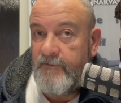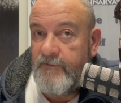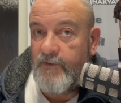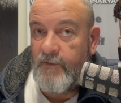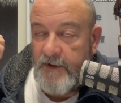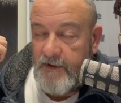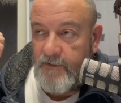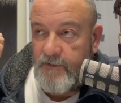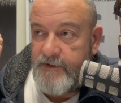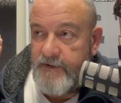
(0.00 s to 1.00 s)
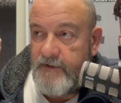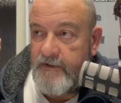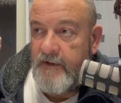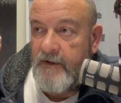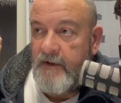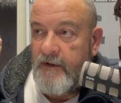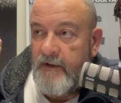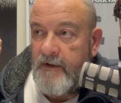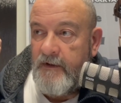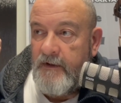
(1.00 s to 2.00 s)
в том колхозе.
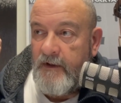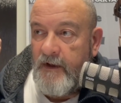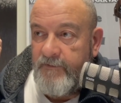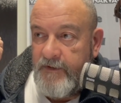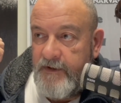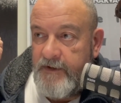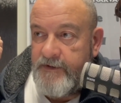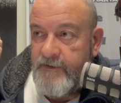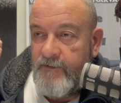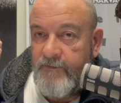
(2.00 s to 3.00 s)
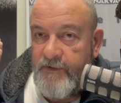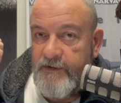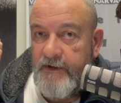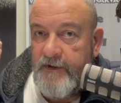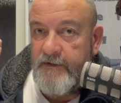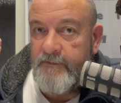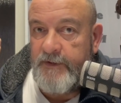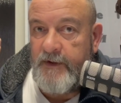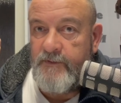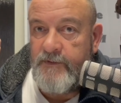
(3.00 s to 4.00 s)
А вы из него вышли,
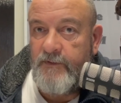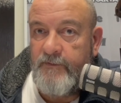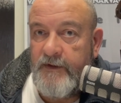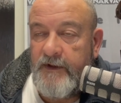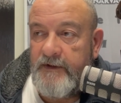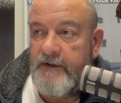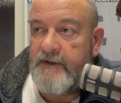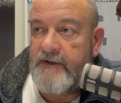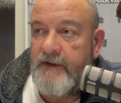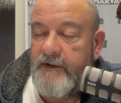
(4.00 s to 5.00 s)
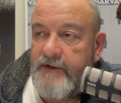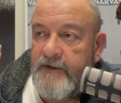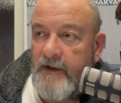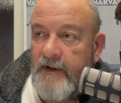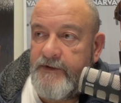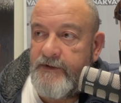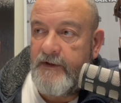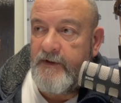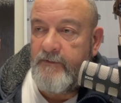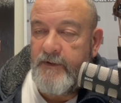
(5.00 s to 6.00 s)
потому что вы хотите стать
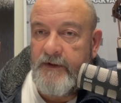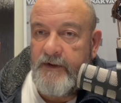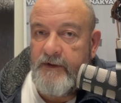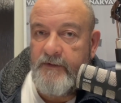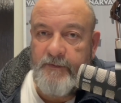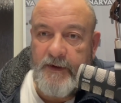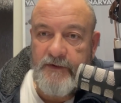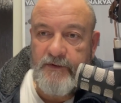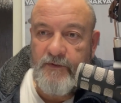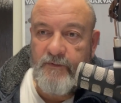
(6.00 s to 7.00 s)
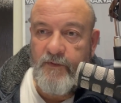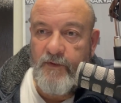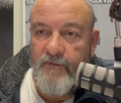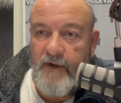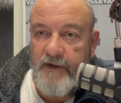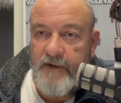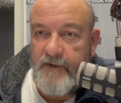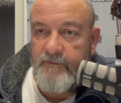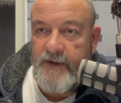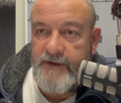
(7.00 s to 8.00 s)
единоличниками, и прошло буквально
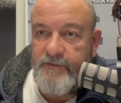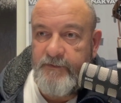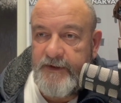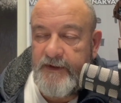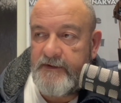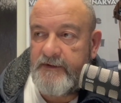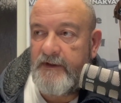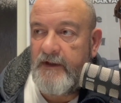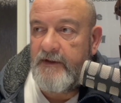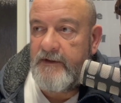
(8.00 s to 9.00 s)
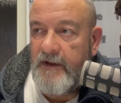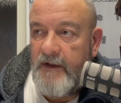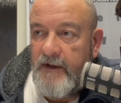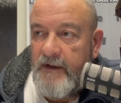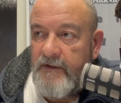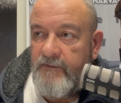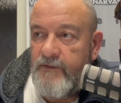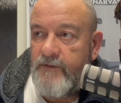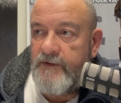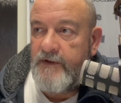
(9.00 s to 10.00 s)
там меньше 15 лет, и
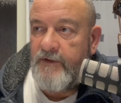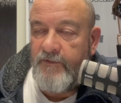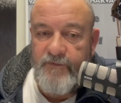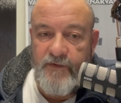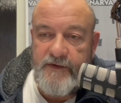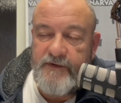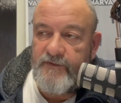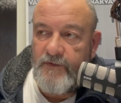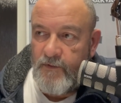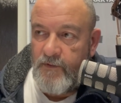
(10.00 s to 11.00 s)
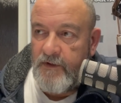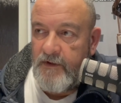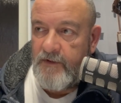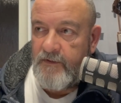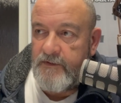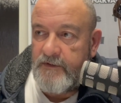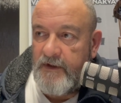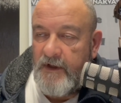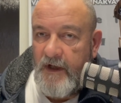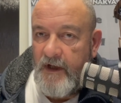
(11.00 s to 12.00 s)
вы уже рветесь в другой колхоз.
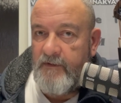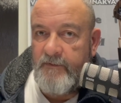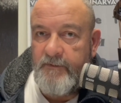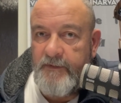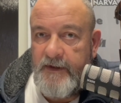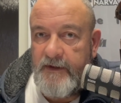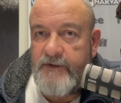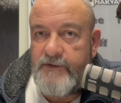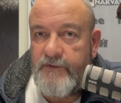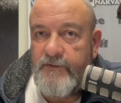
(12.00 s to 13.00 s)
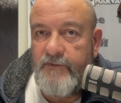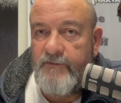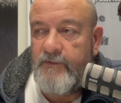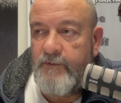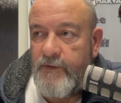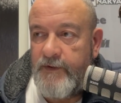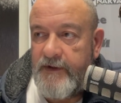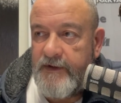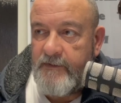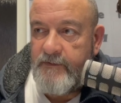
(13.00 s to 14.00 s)
А вам непонятно, что вы
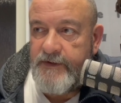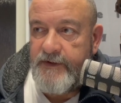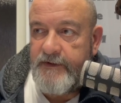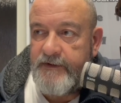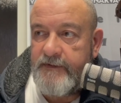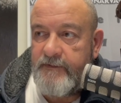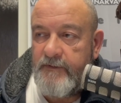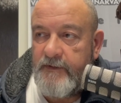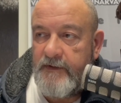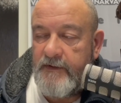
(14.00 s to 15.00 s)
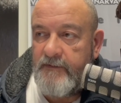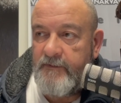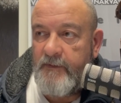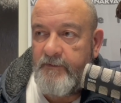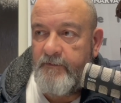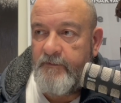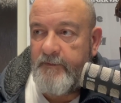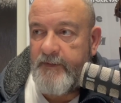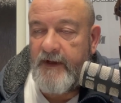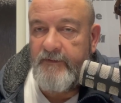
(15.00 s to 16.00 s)
будете там жить по, э, по, по
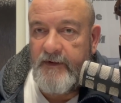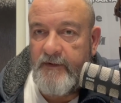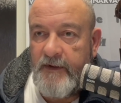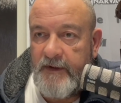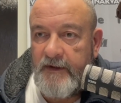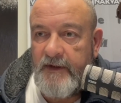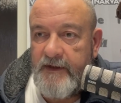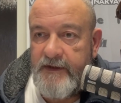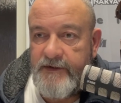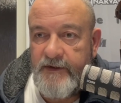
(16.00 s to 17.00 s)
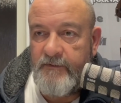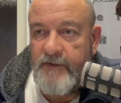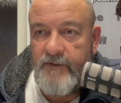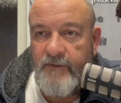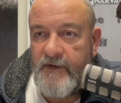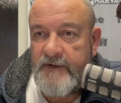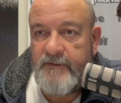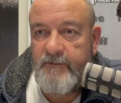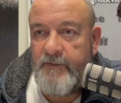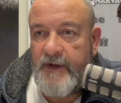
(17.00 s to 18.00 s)
правилам аналогичным, и у
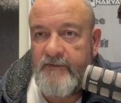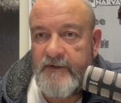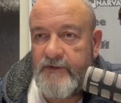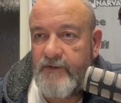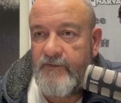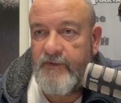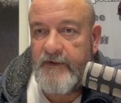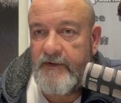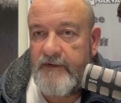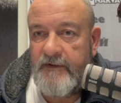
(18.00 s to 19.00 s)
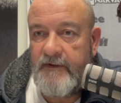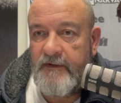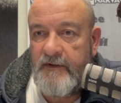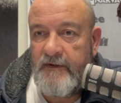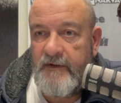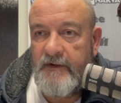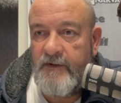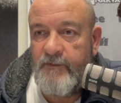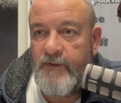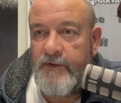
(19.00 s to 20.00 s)
вас право слова
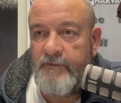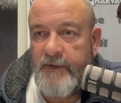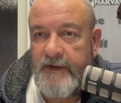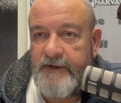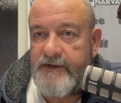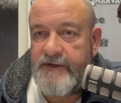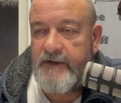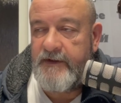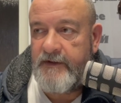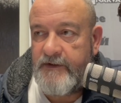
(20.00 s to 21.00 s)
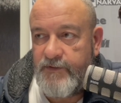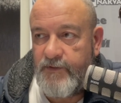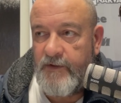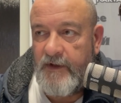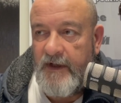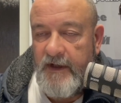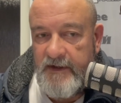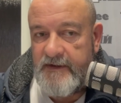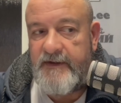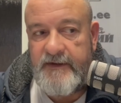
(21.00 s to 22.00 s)
не будет практически ни на что,
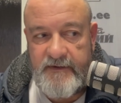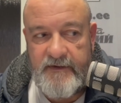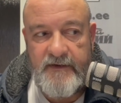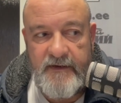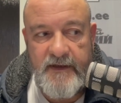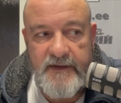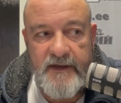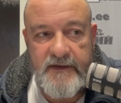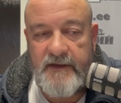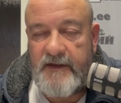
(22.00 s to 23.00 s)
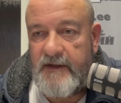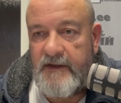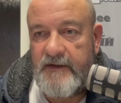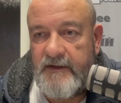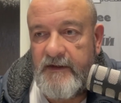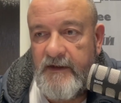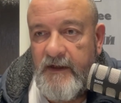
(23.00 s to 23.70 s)
если касаться каких-то